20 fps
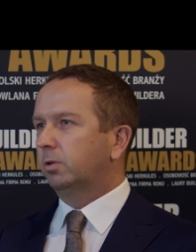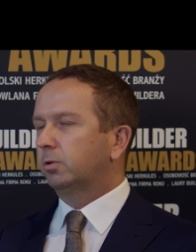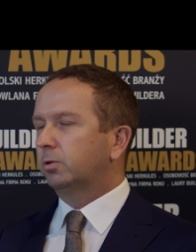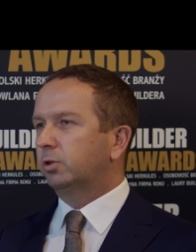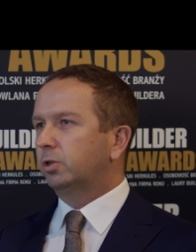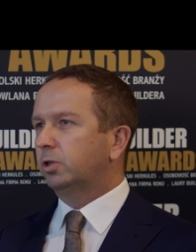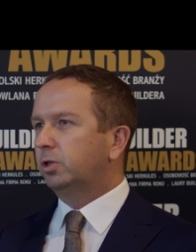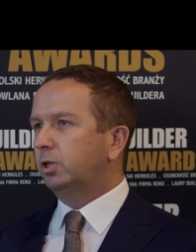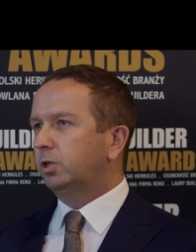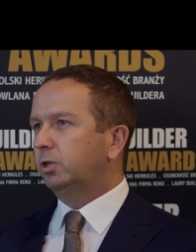o
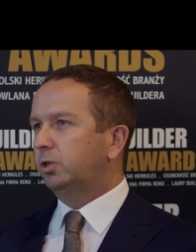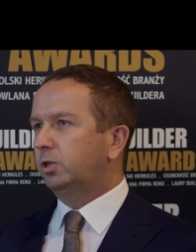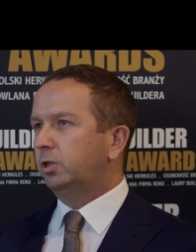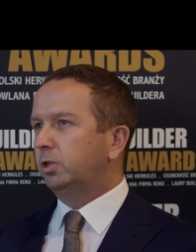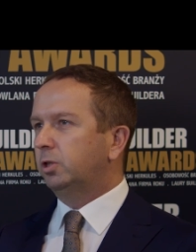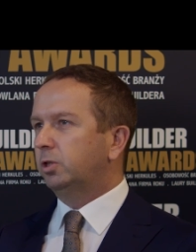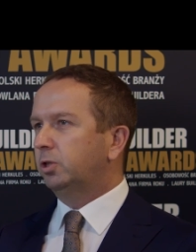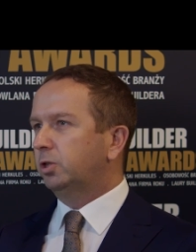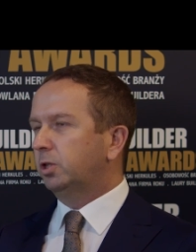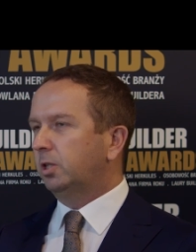
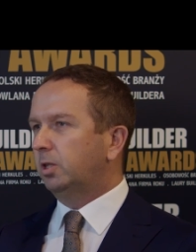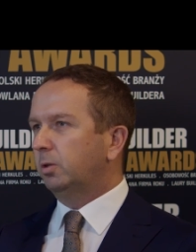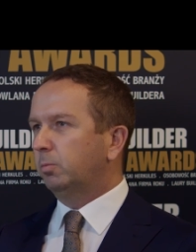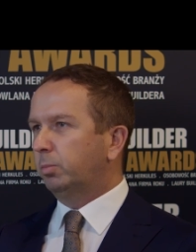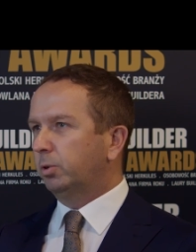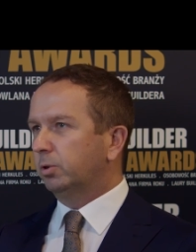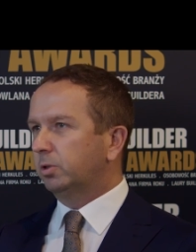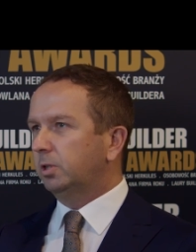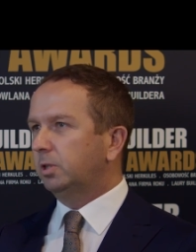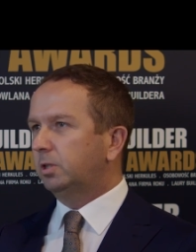37
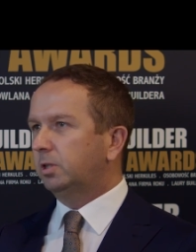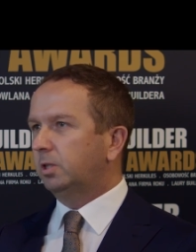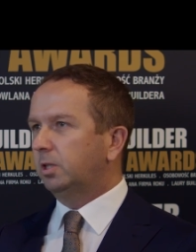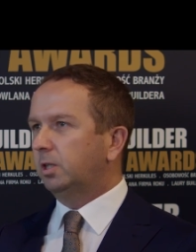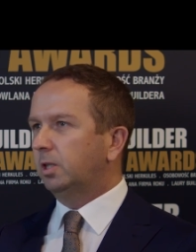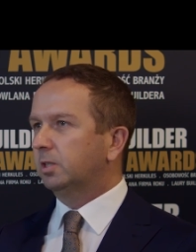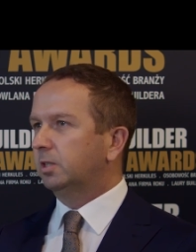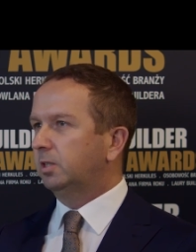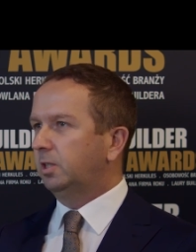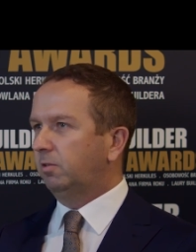pozycji
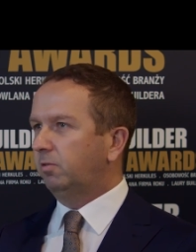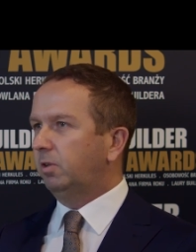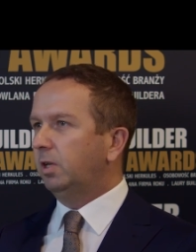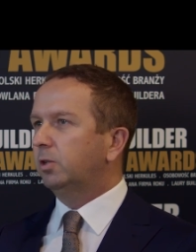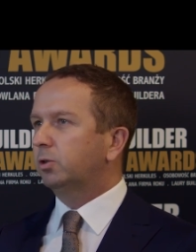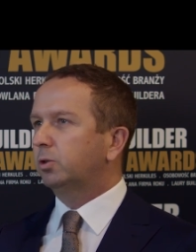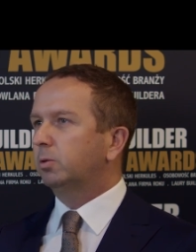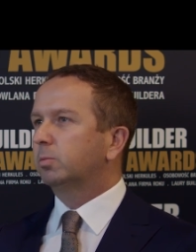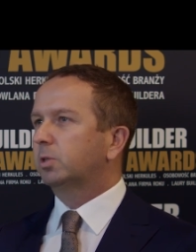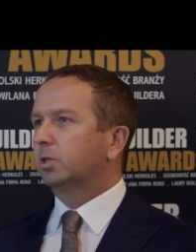jest
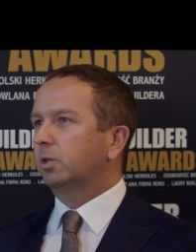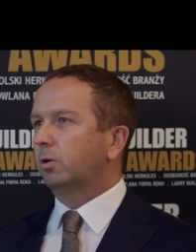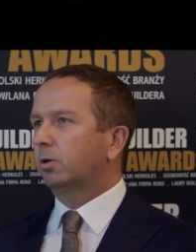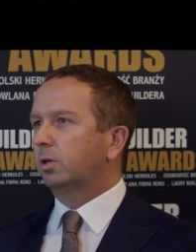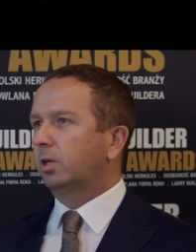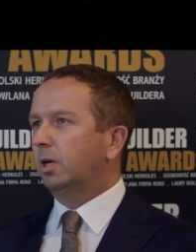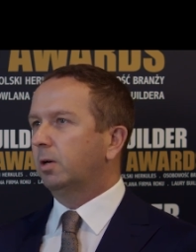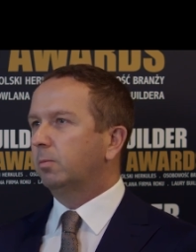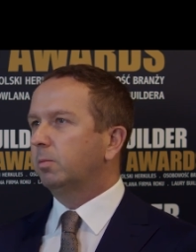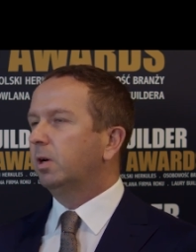największym
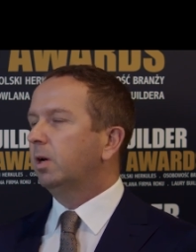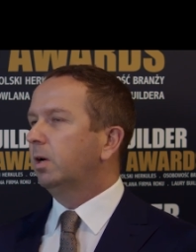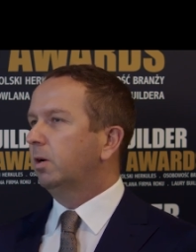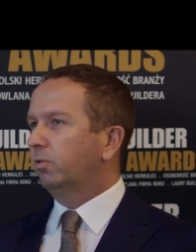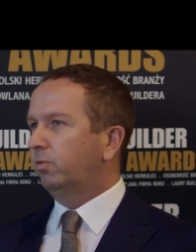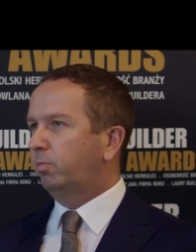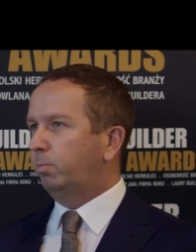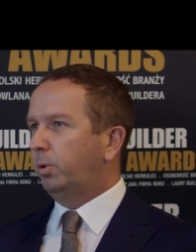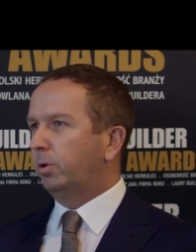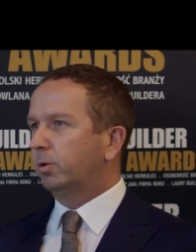skokiem
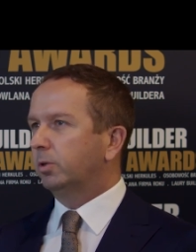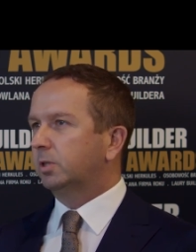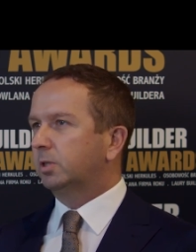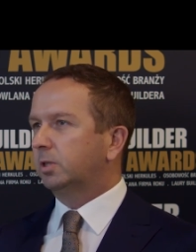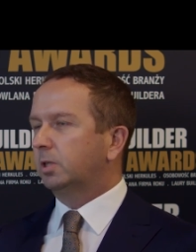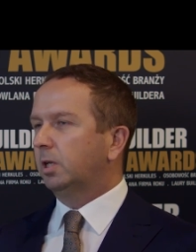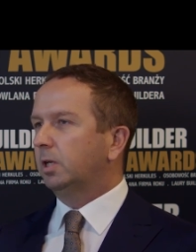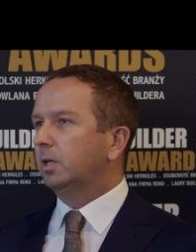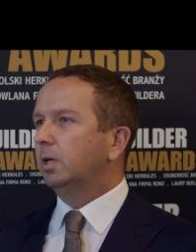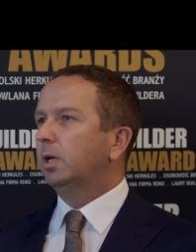w
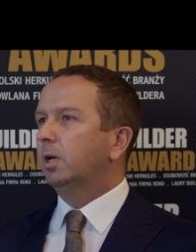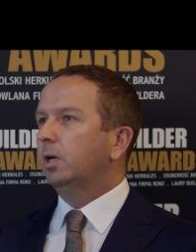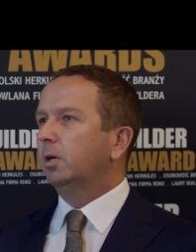Polsce